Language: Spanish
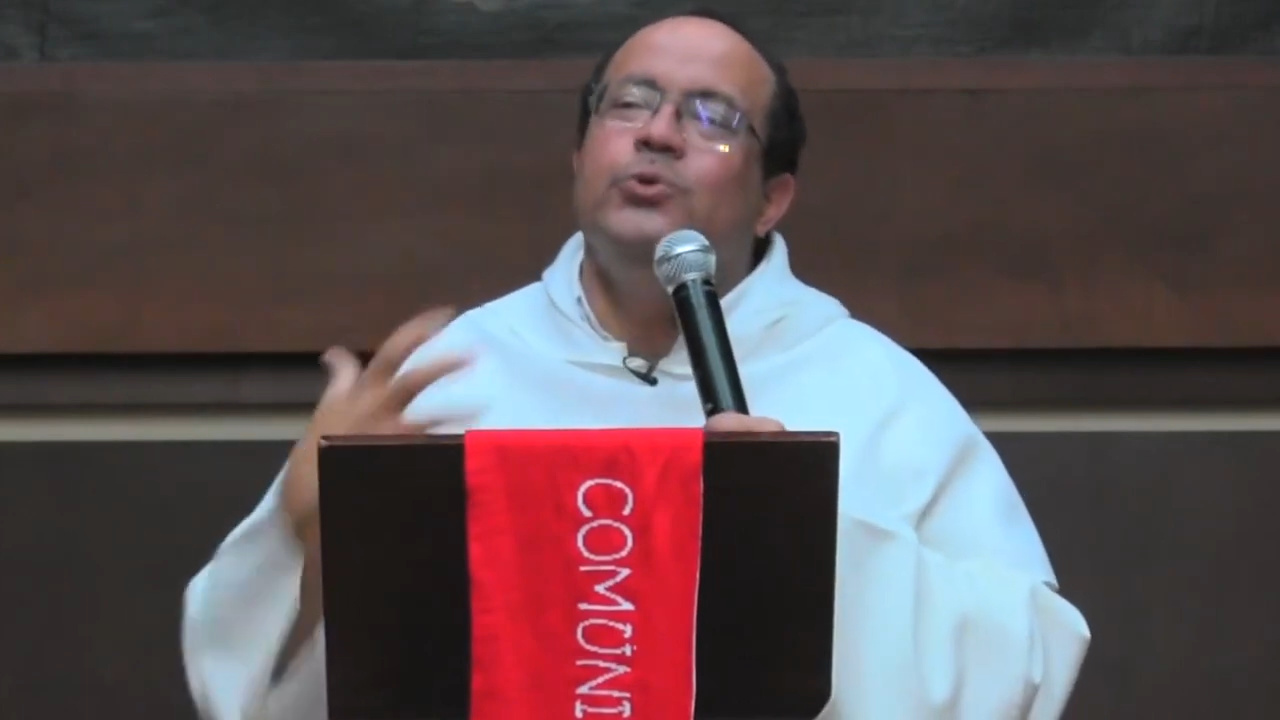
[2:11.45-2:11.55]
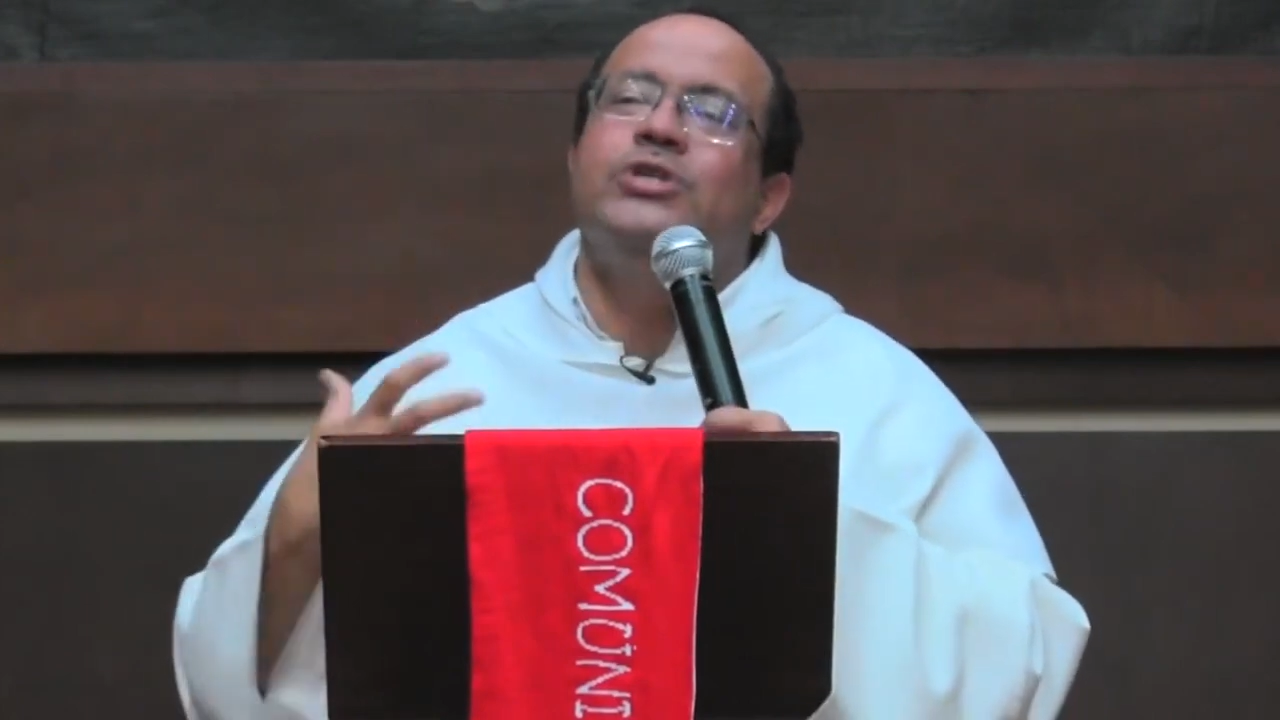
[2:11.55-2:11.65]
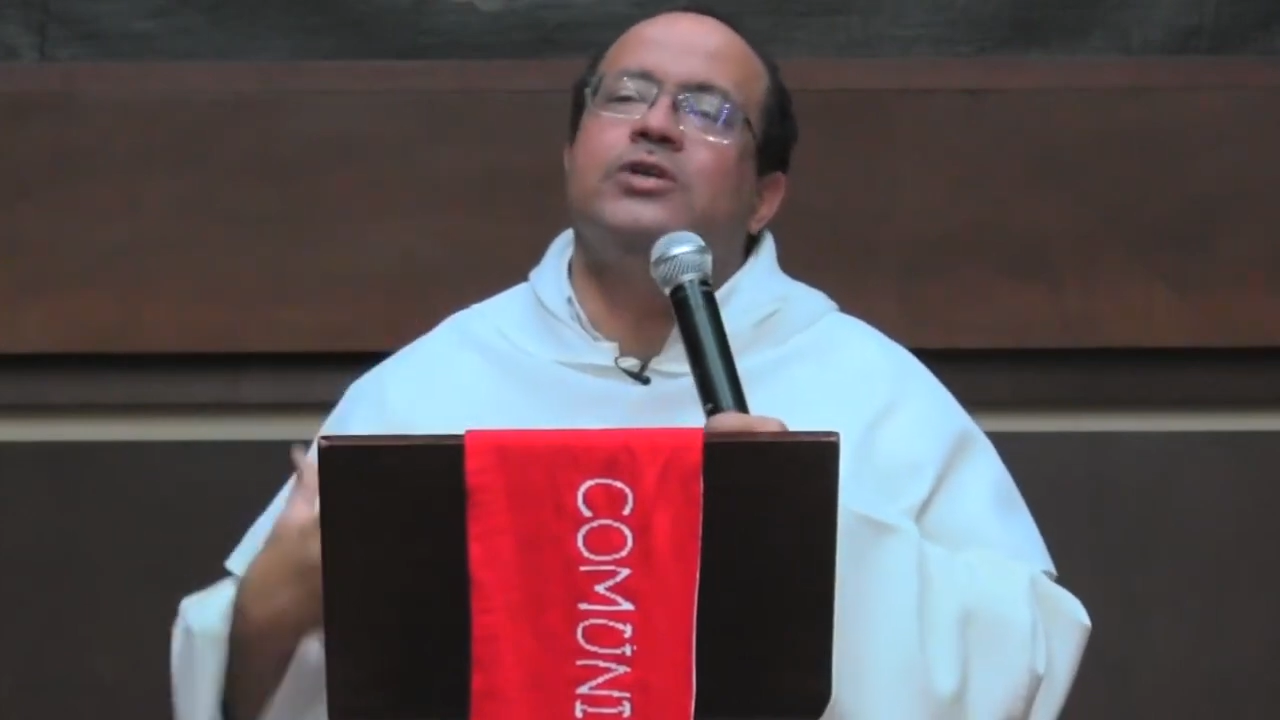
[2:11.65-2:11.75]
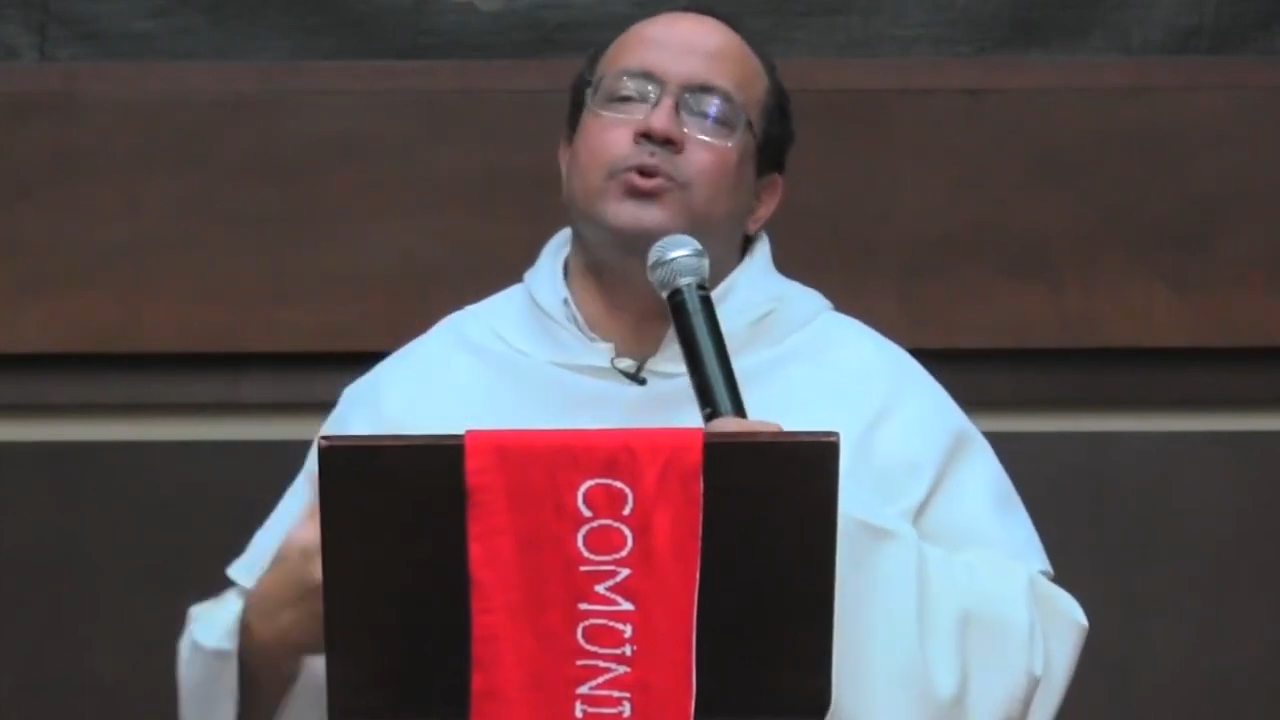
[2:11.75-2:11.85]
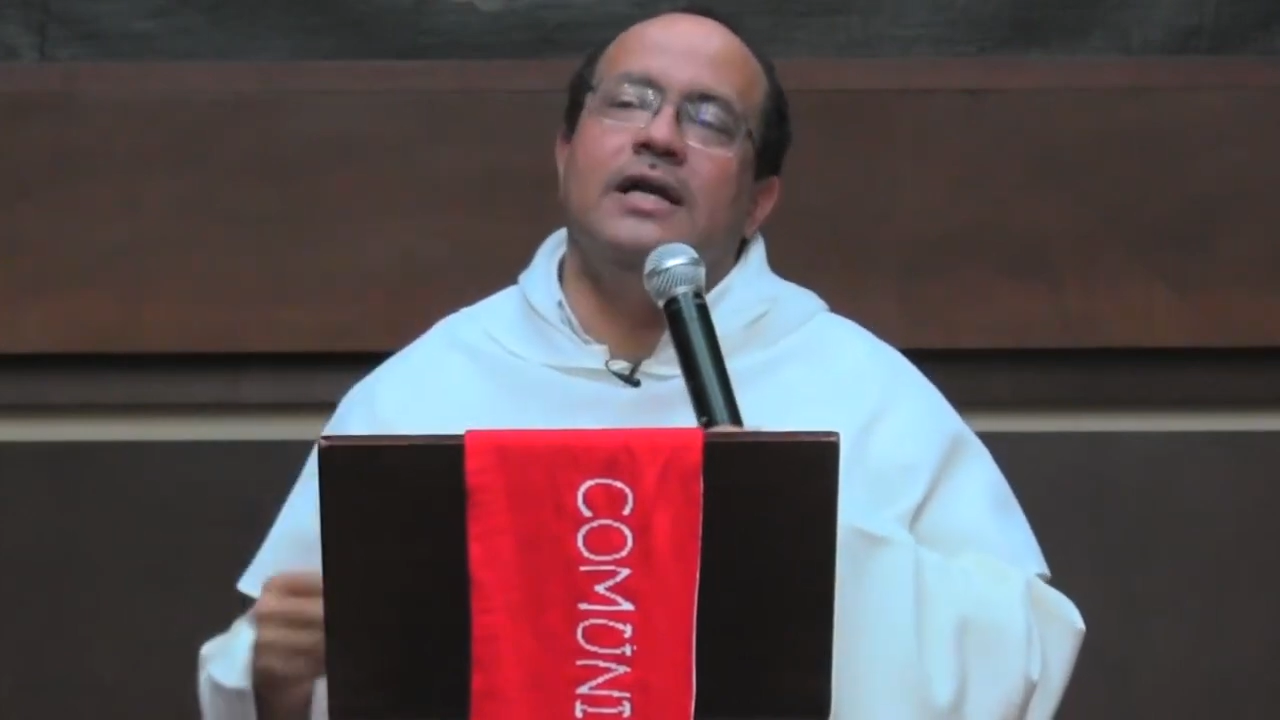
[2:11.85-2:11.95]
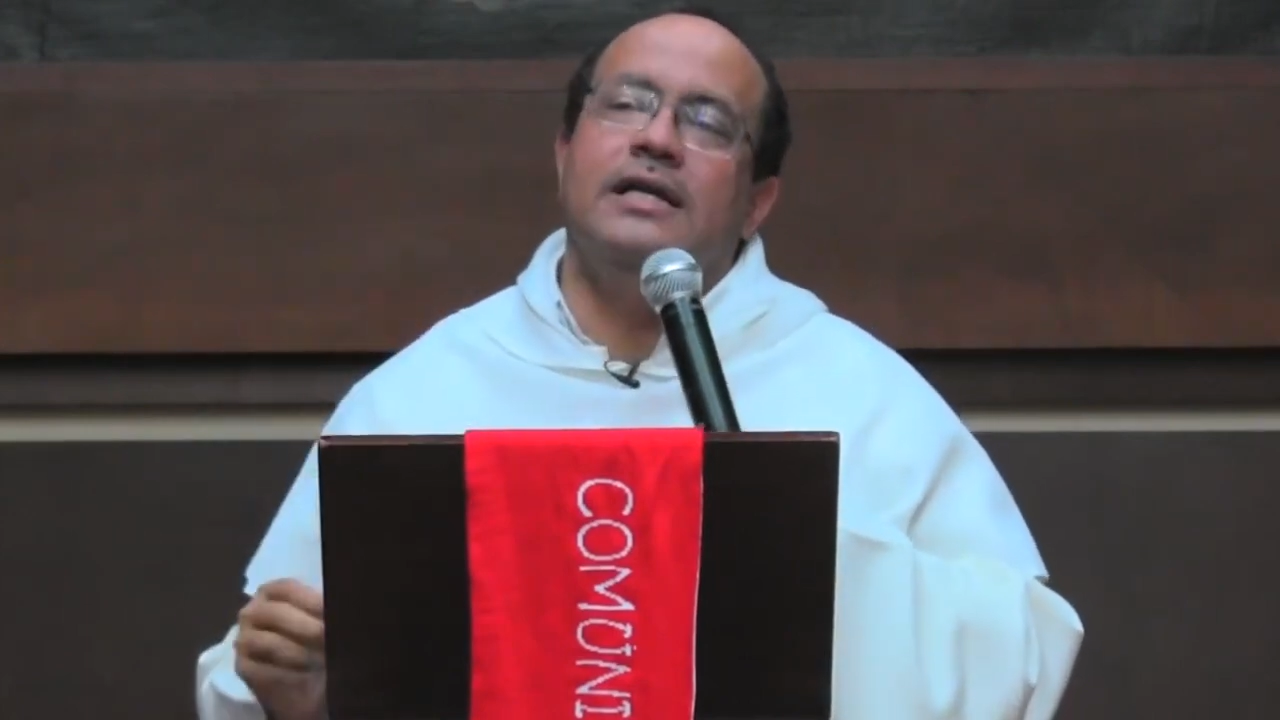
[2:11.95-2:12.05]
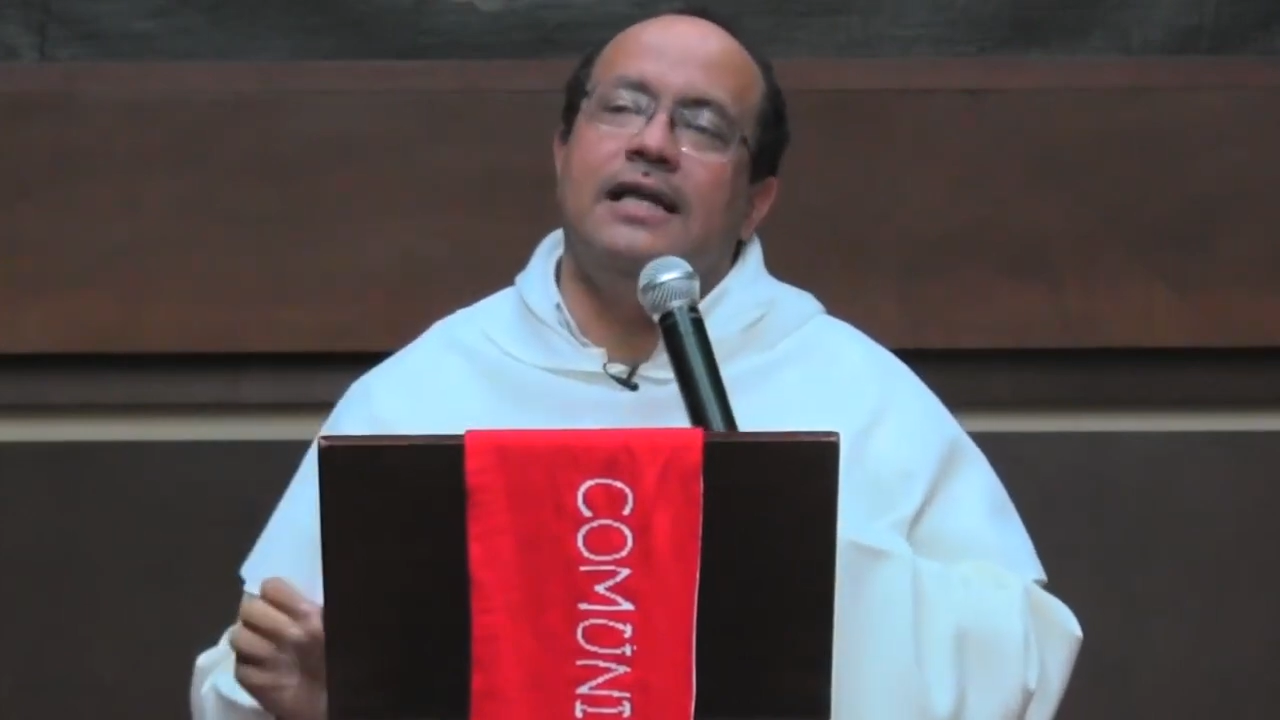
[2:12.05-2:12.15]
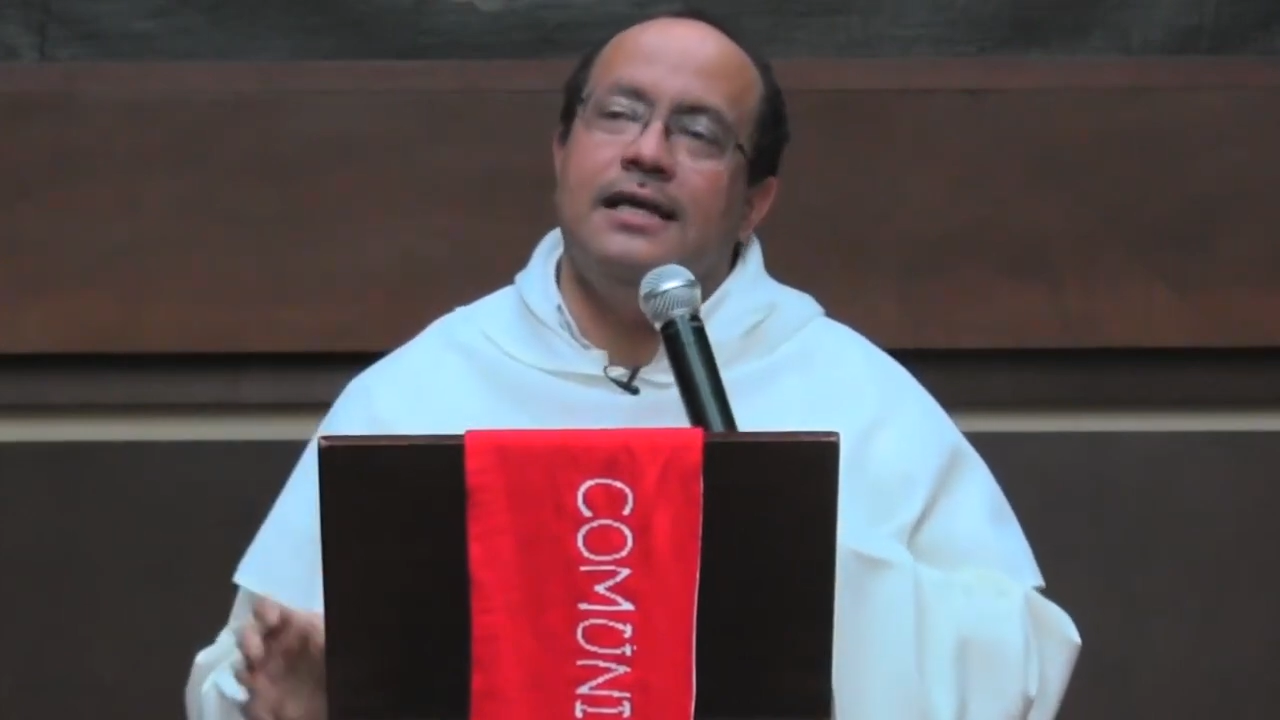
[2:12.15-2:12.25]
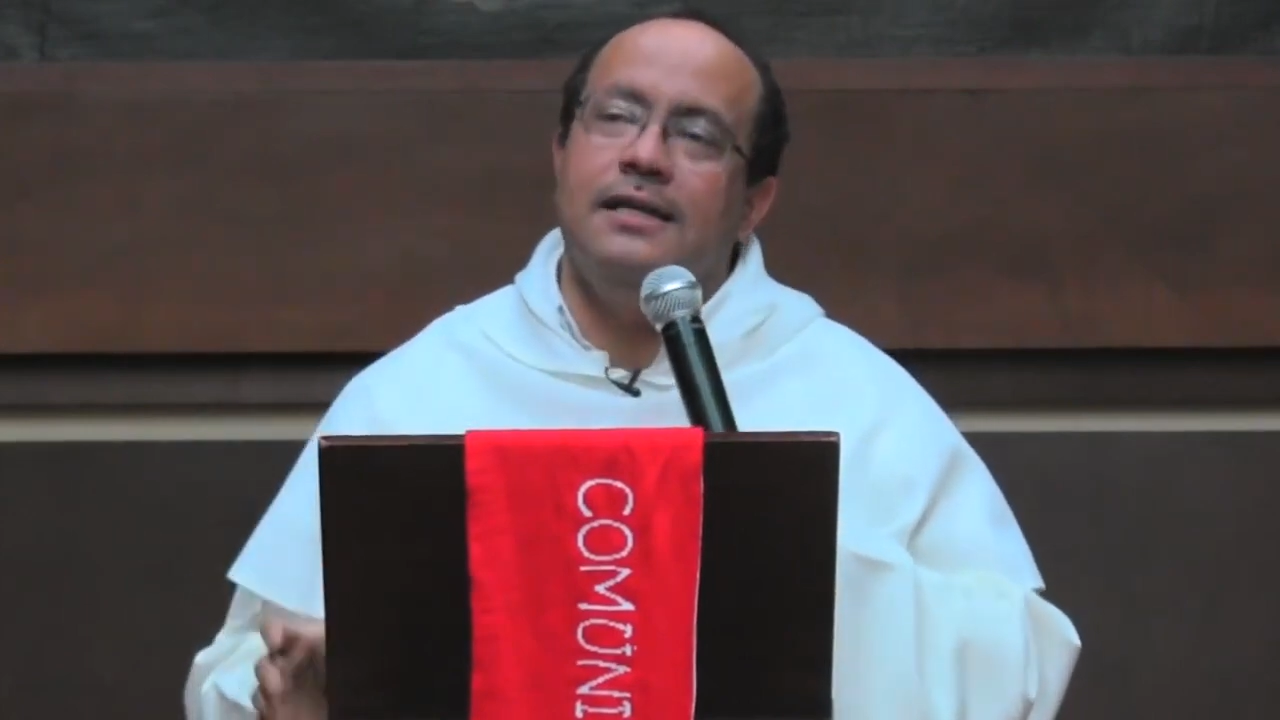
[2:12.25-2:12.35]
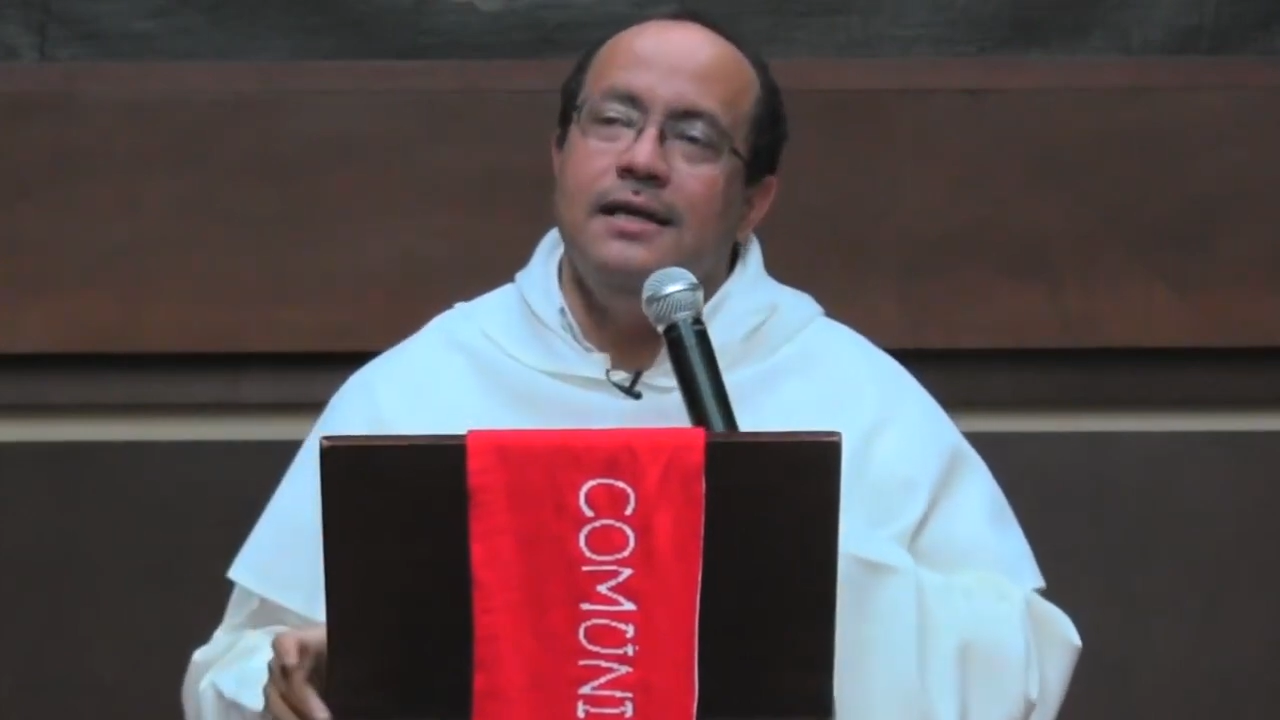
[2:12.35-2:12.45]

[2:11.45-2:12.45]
sexualidad,